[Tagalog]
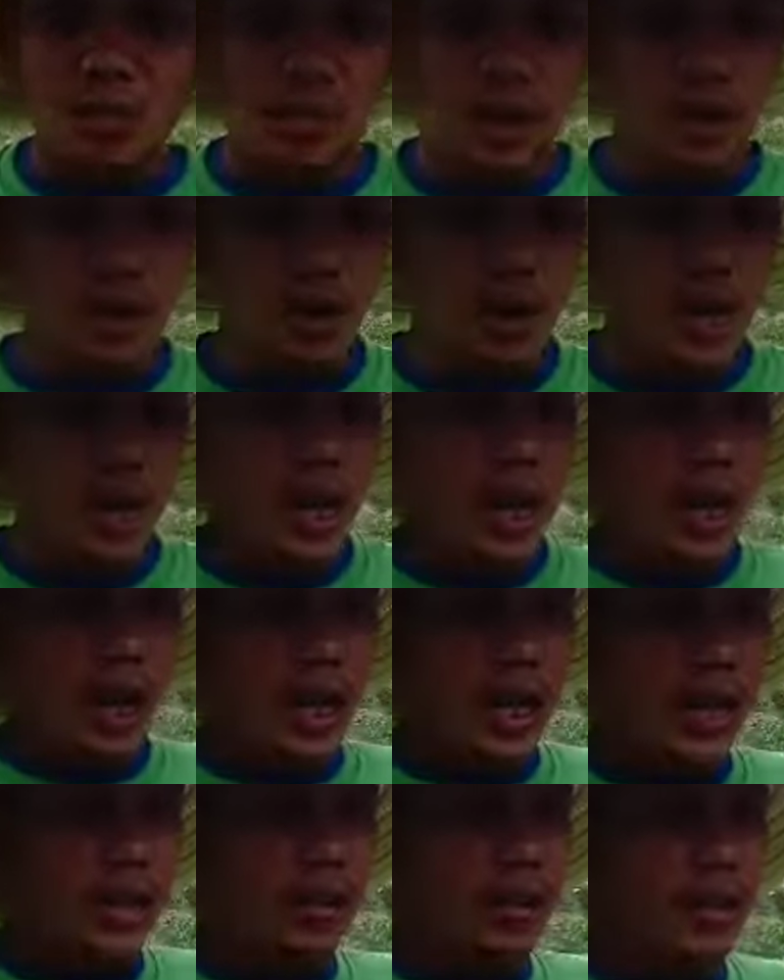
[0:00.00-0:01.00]
So,
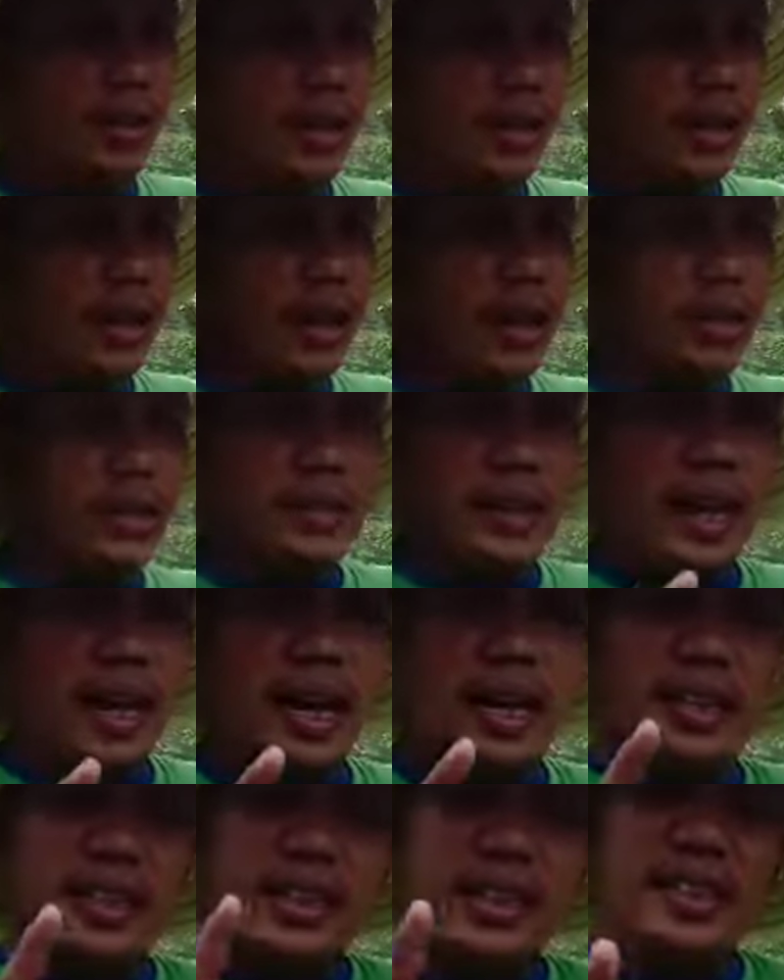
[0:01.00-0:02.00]
ngayon,
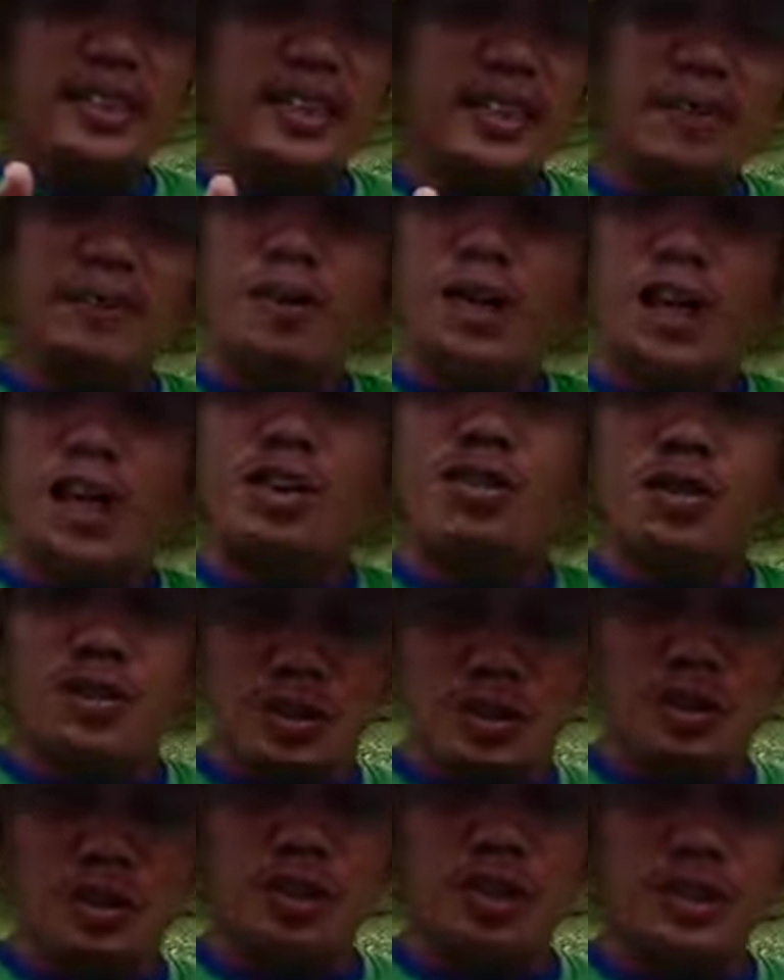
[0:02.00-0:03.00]
sa density application
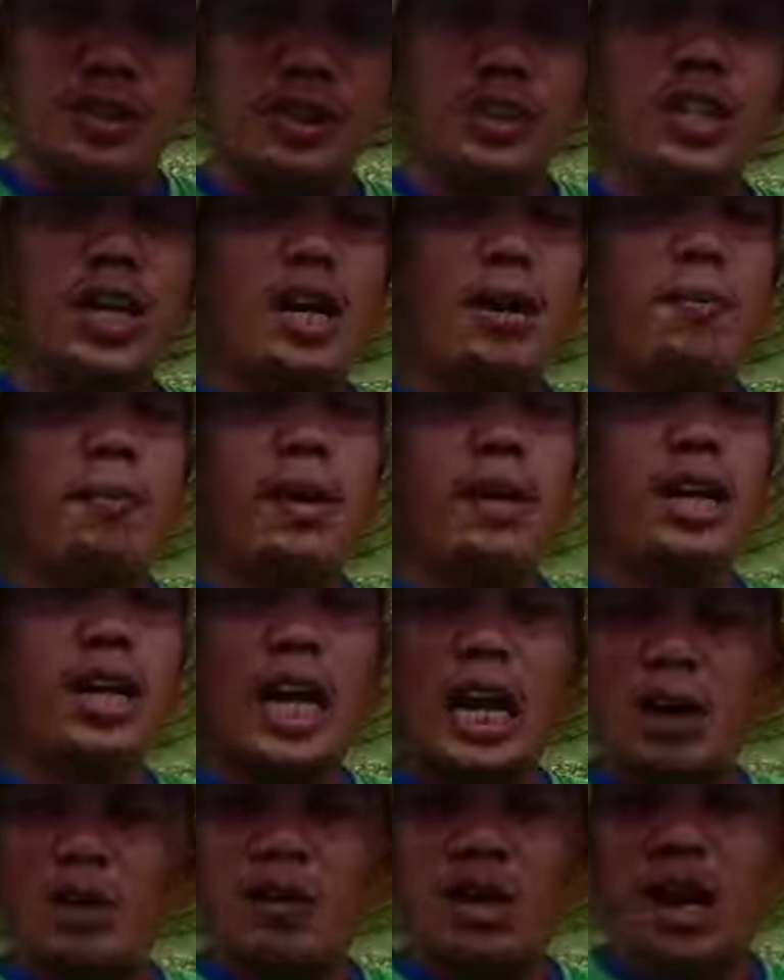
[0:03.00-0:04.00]
yon sa
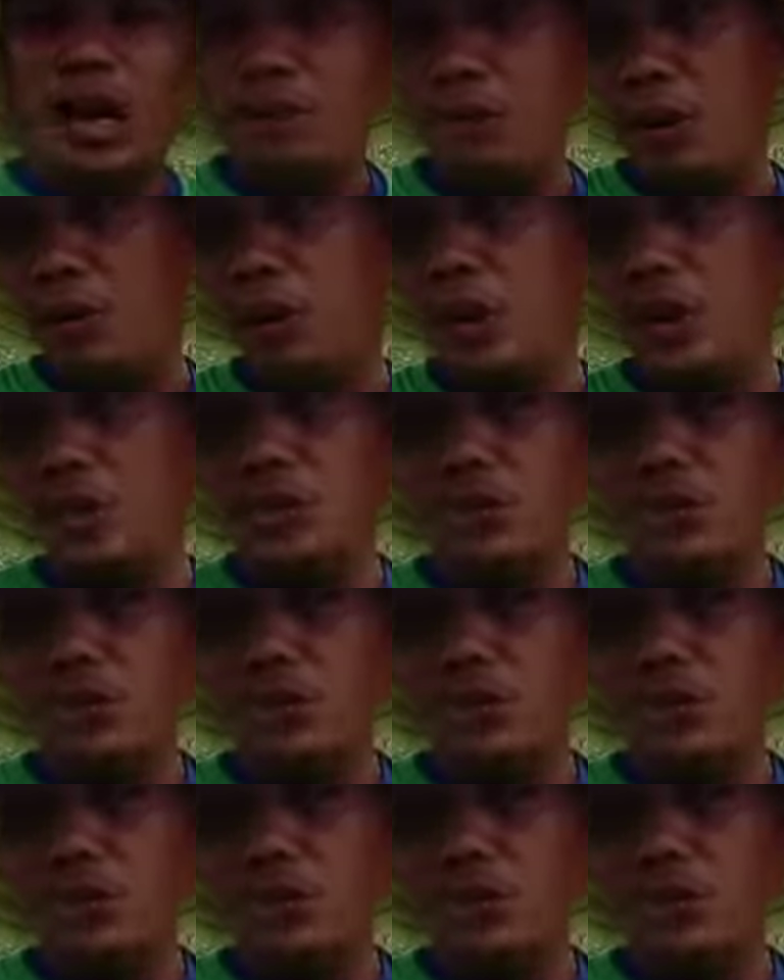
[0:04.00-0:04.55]
paglagay ko ng every week.